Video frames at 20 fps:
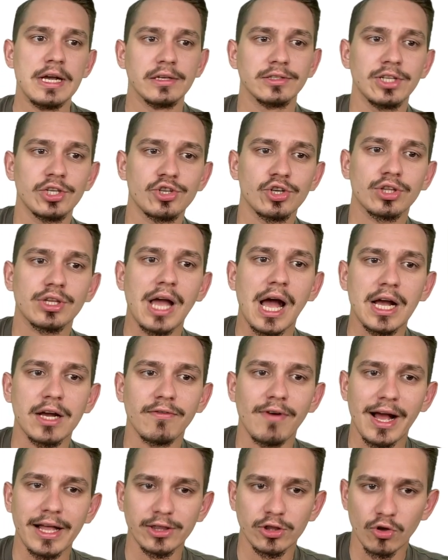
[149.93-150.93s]
Значит, как
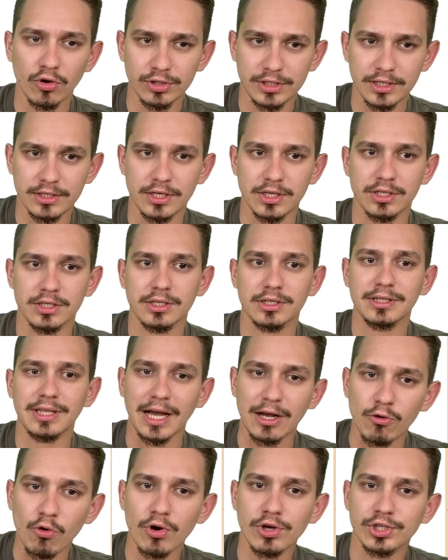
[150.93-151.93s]
вы относитесь к
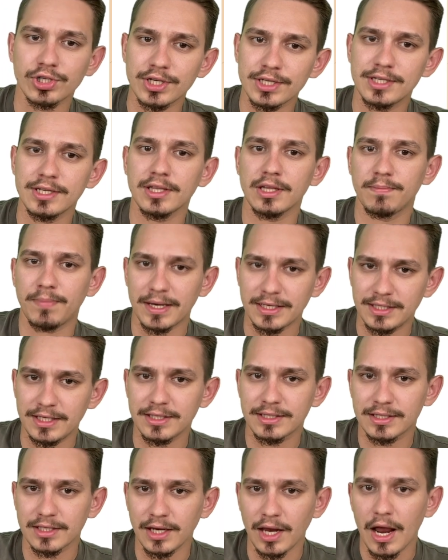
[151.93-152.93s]
такой жизненной
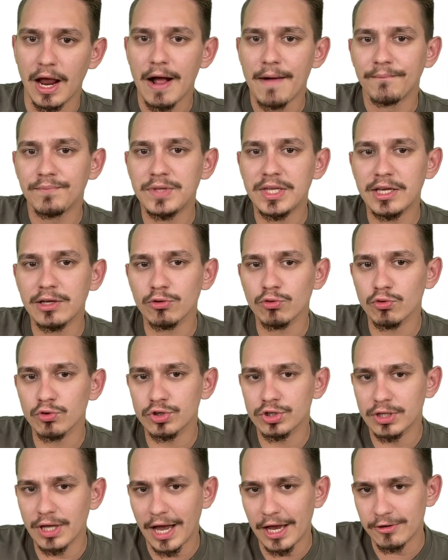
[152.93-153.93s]
позиции «не
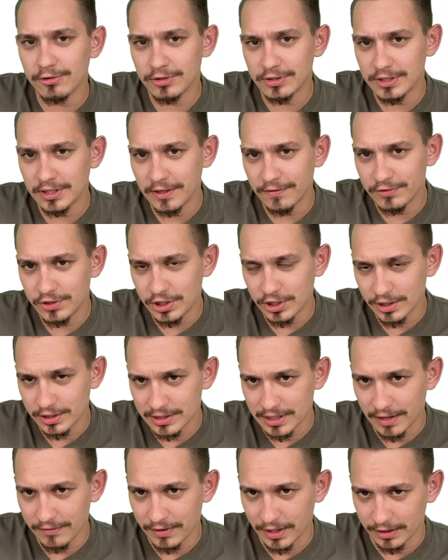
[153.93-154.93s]
нуждаюсь ни в чьих
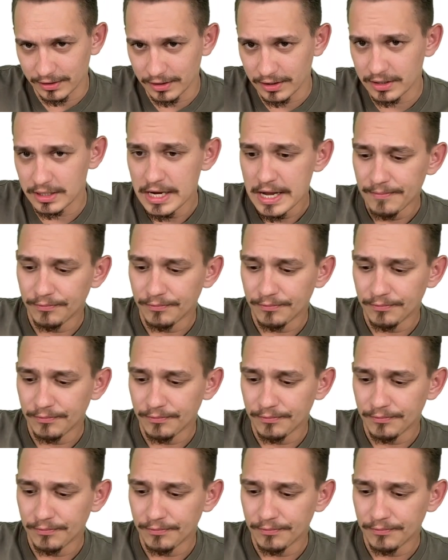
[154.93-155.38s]
советах»?